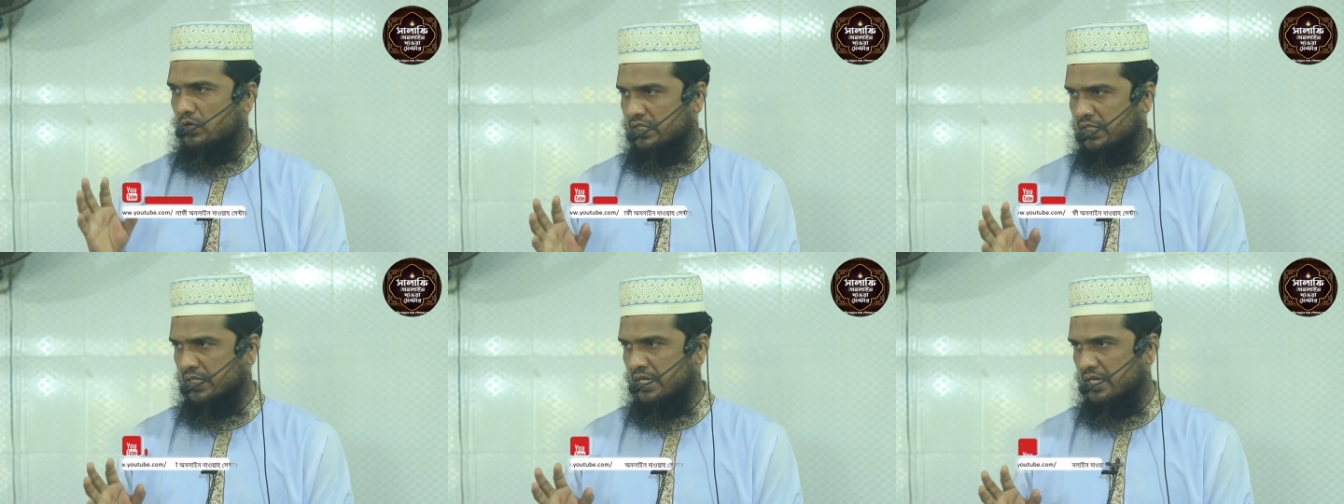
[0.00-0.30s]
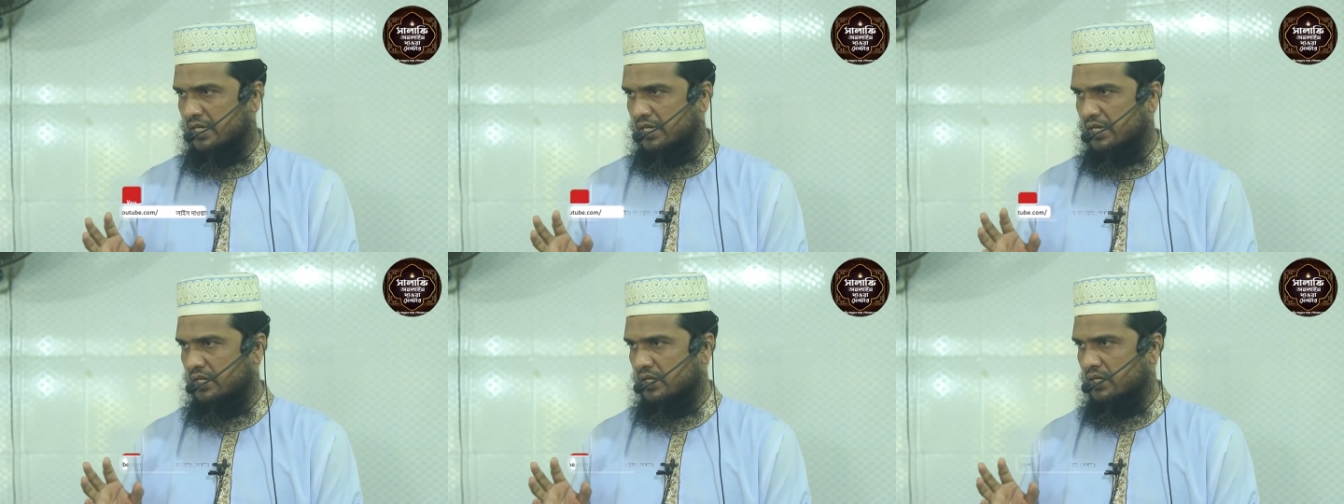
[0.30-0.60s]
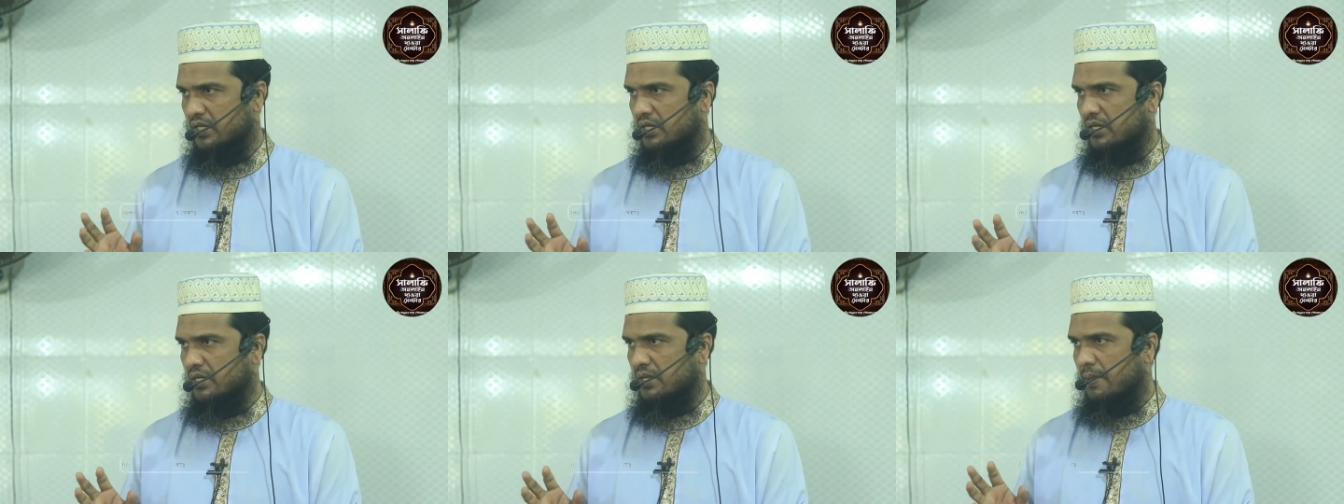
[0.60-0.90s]
কথা
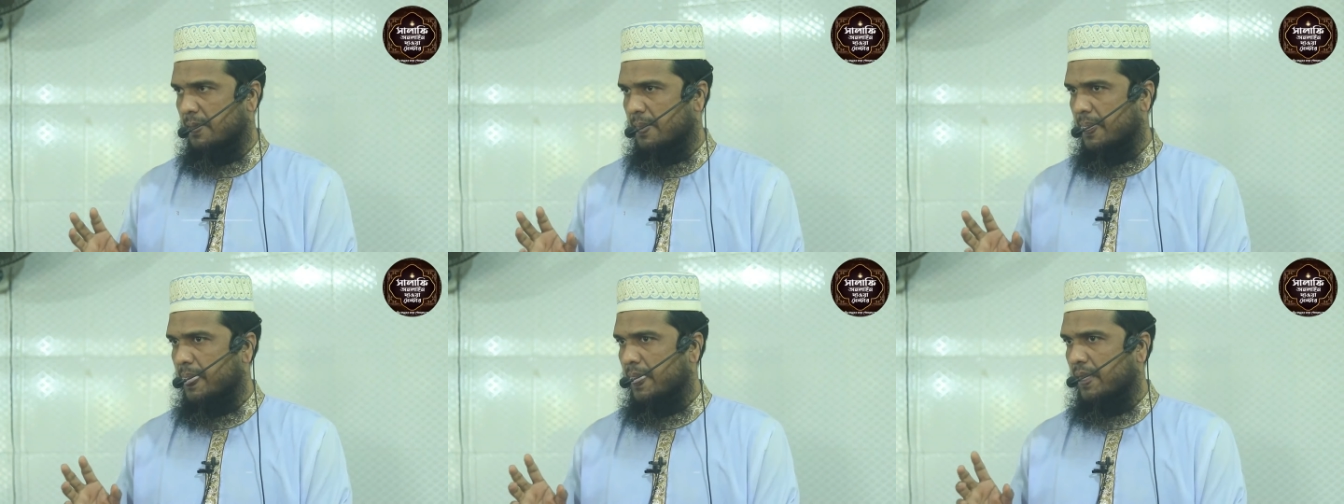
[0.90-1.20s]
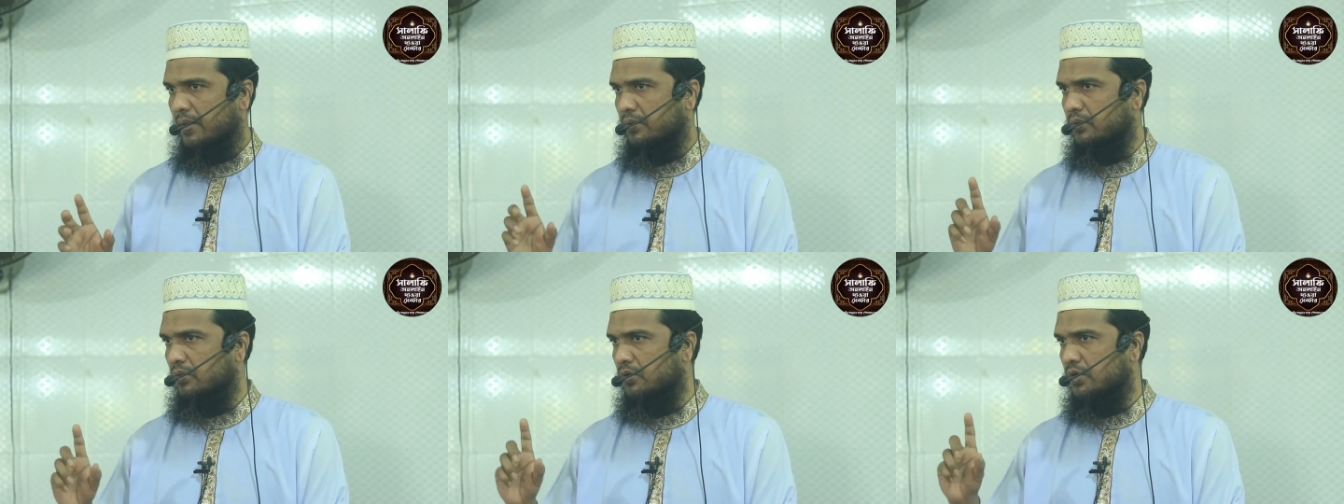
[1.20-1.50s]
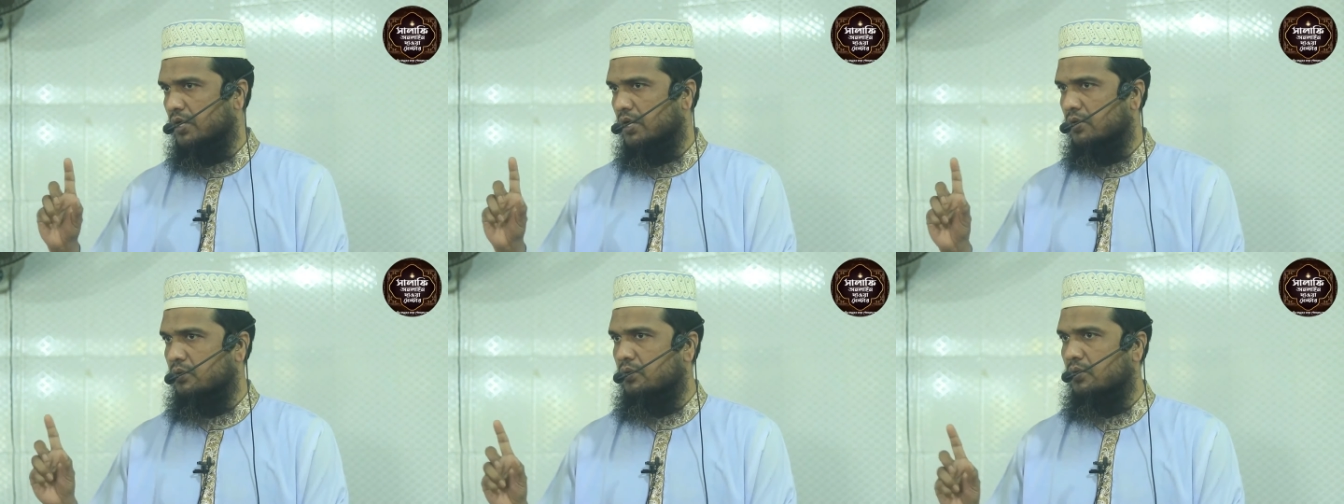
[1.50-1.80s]

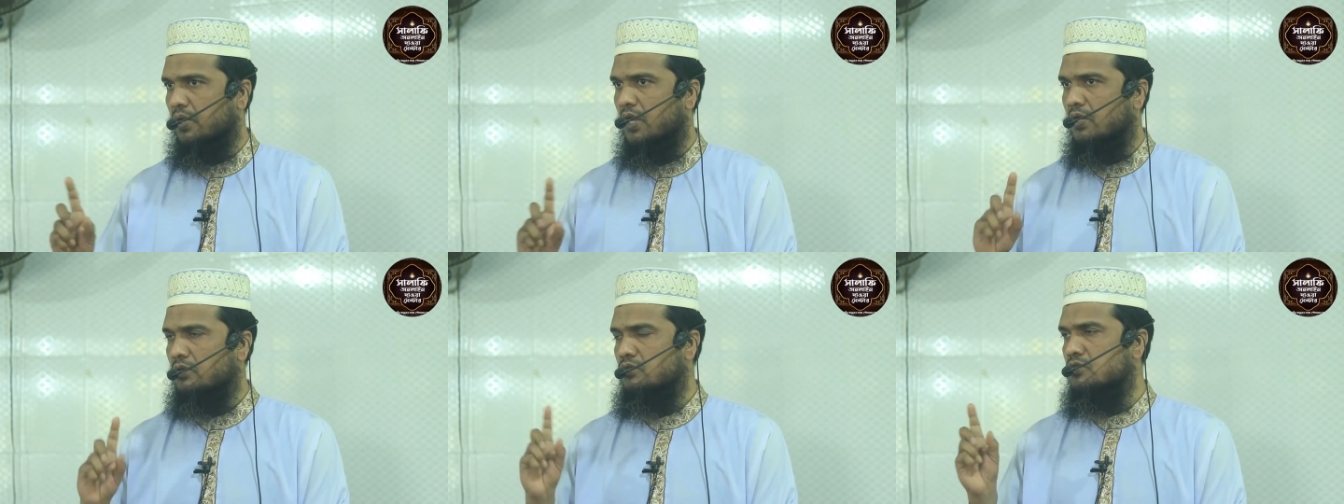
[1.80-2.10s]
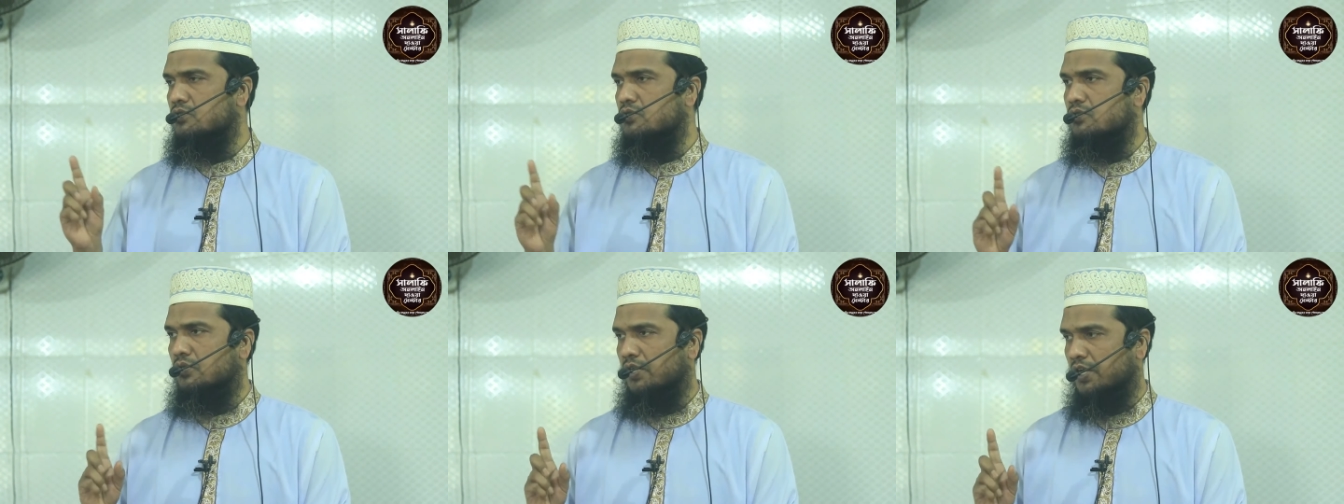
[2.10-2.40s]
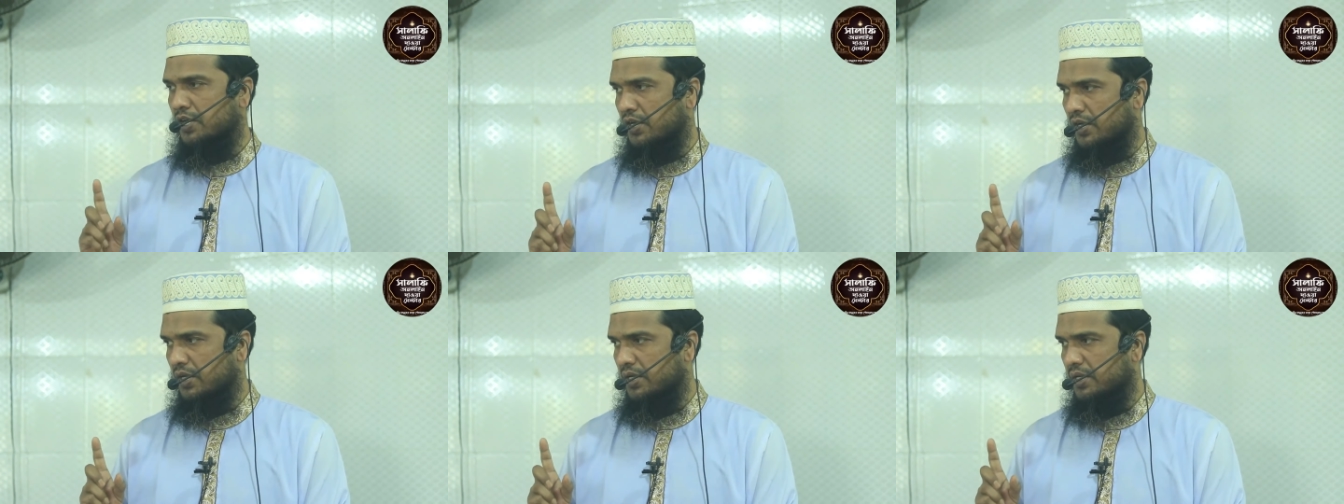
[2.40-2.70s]
গোটা কোরআন জুড়ে